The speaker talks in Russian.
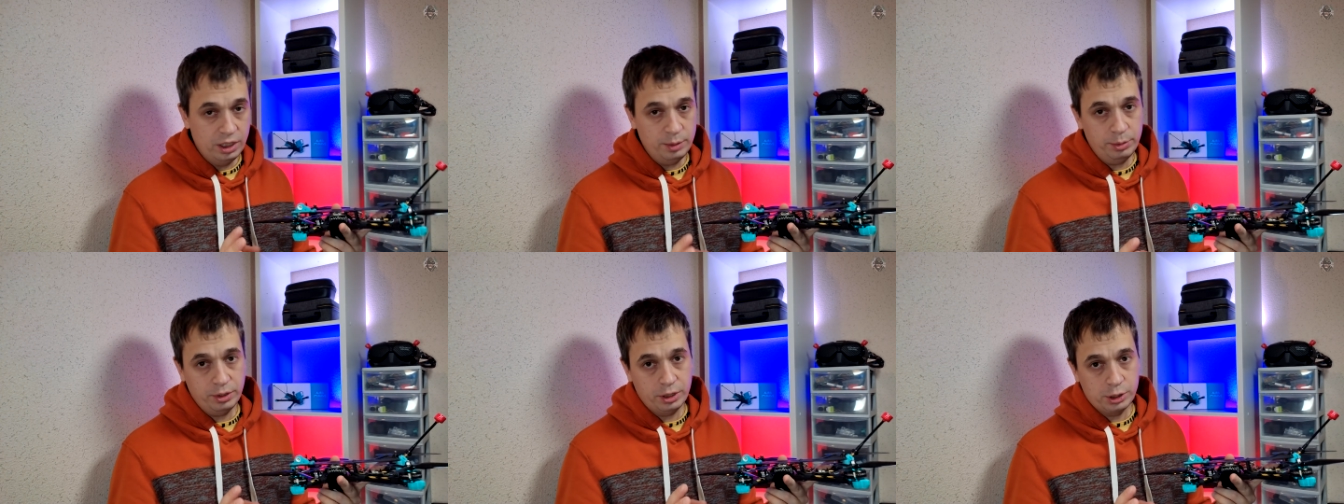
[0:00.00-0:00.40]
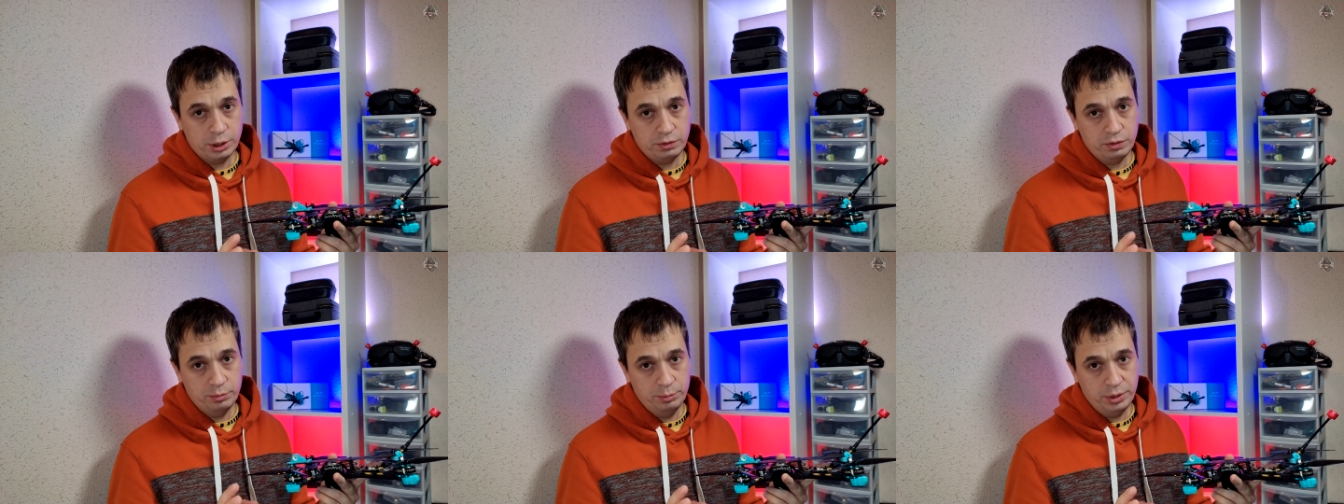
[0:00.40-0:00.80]
и
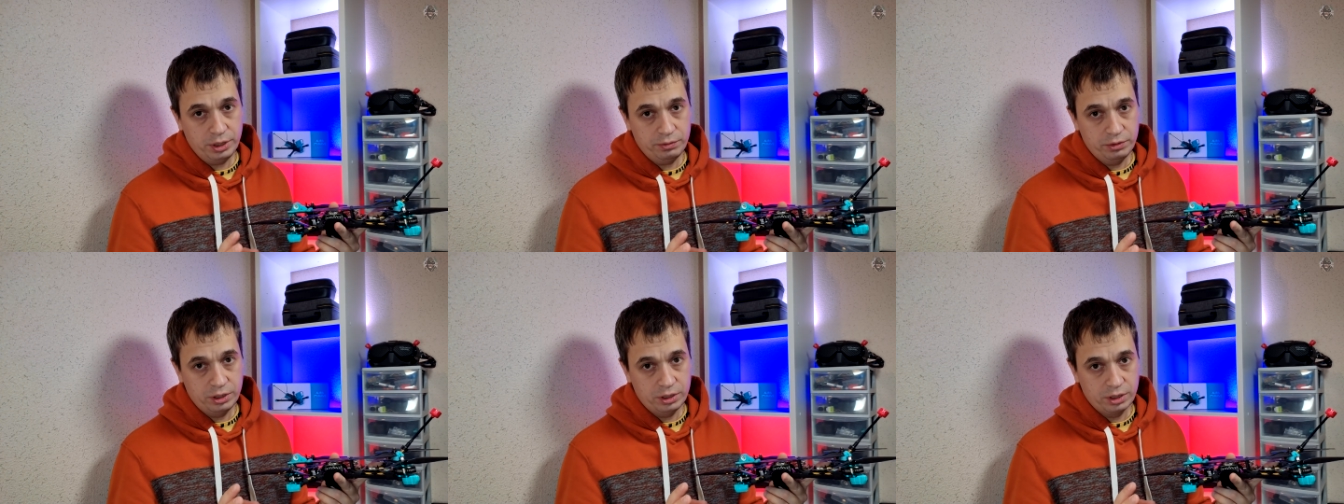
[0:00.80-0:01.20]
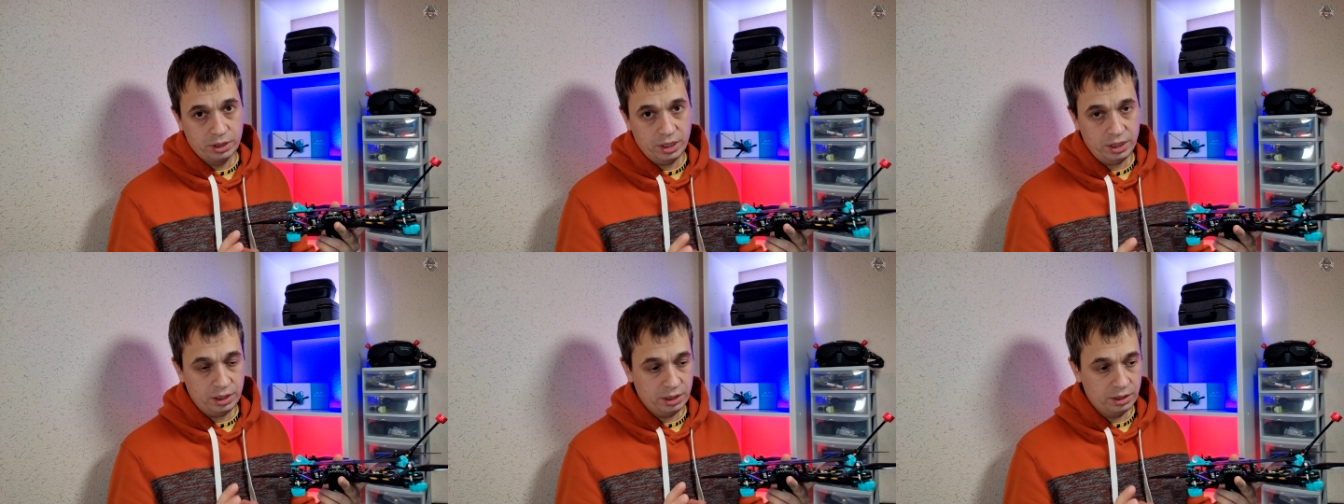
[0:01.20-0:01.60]
покажу вам первые
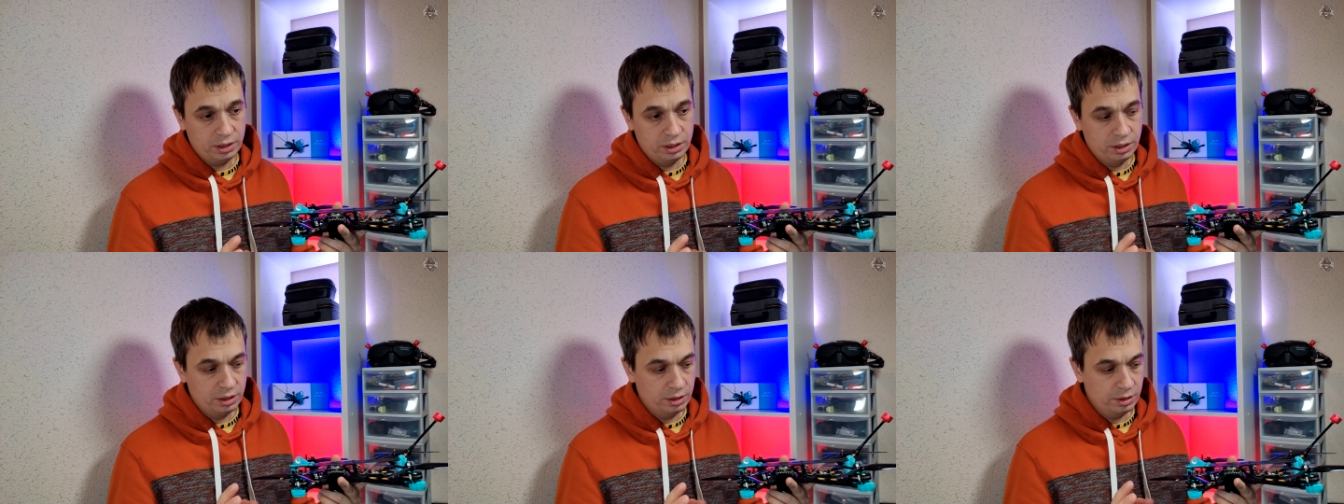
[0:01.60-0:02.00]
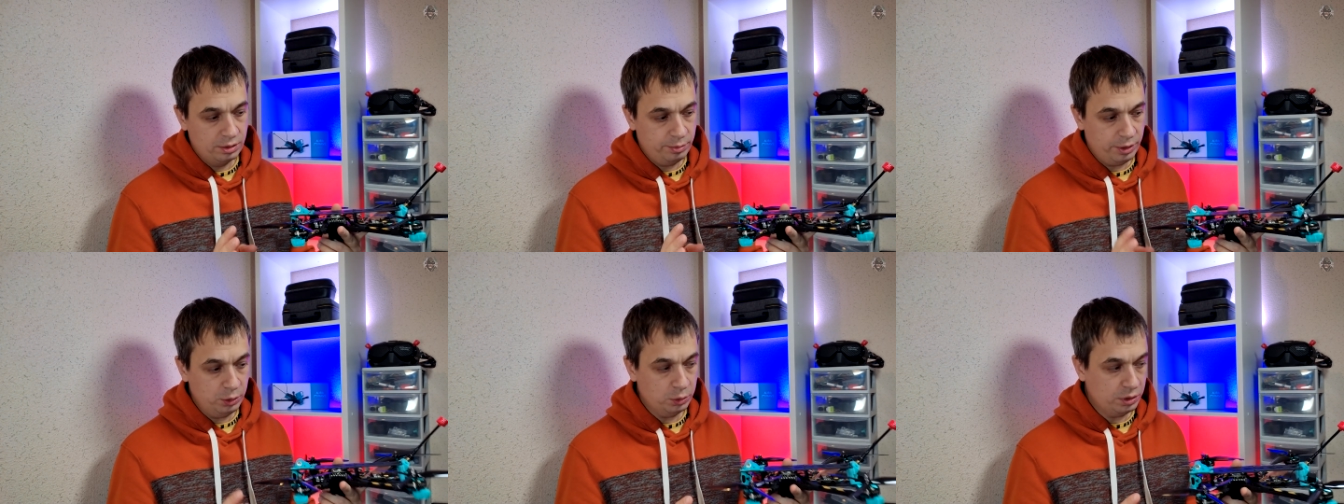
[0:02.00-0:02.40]
кадры
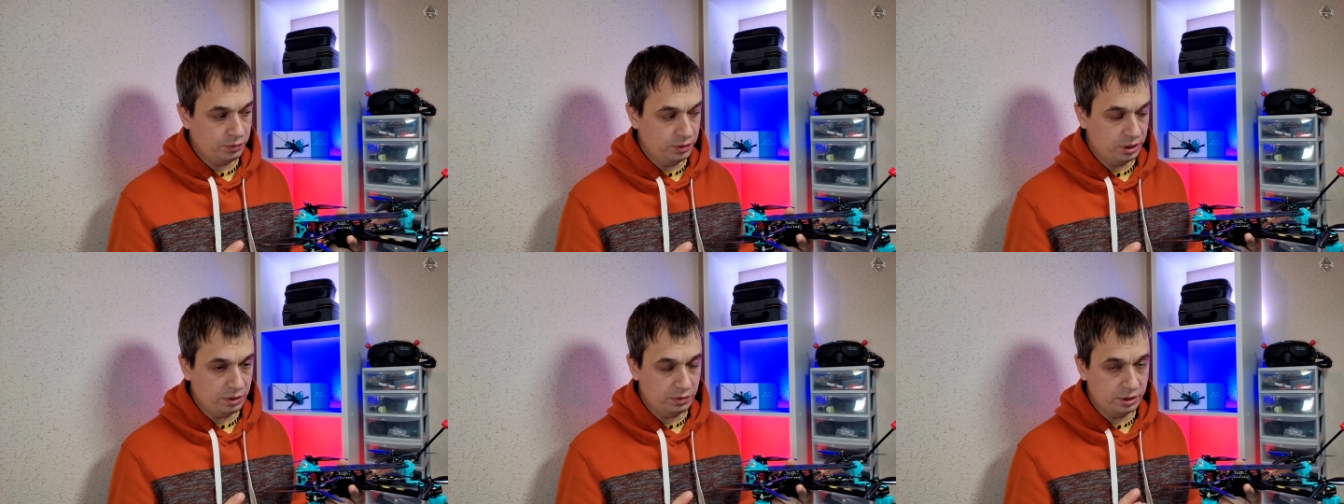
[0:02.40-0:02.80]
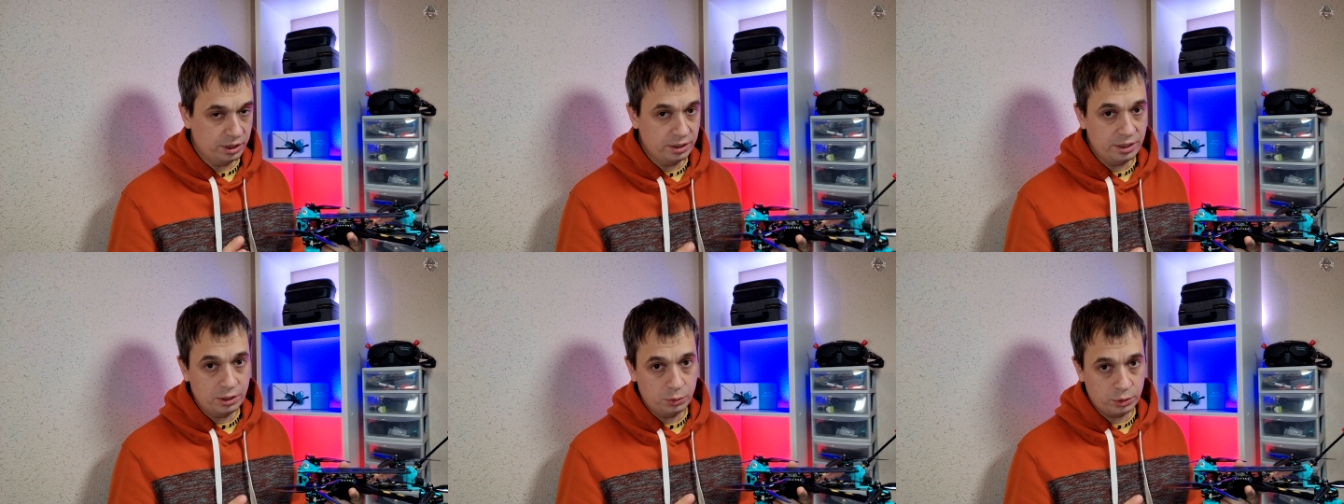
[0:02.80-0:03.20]
э, полетов этого
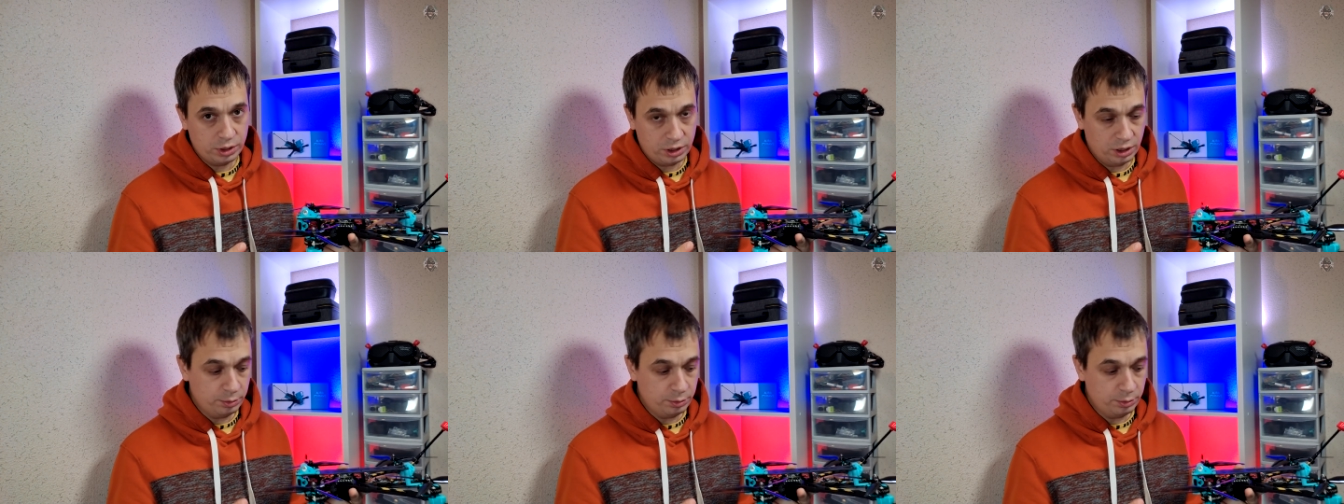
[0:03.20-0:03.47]
дальнолета.